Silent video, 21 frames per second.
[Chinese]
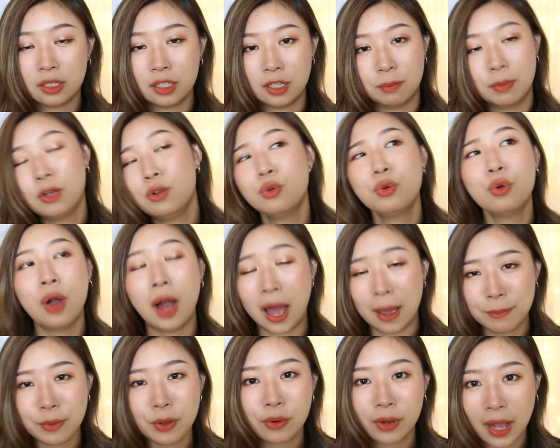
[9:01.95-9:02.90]
你们如果
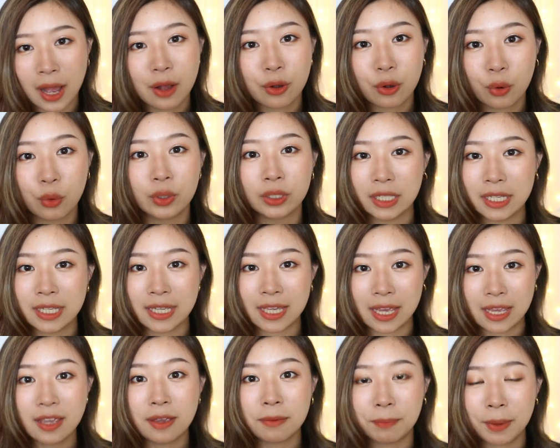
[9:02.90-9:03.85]
还没有看过我的
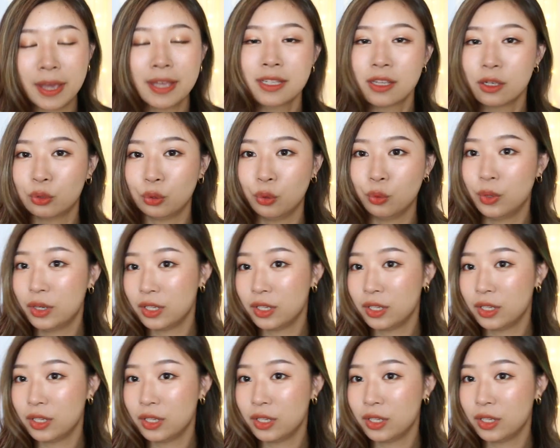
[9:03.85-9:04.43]
眼影配色图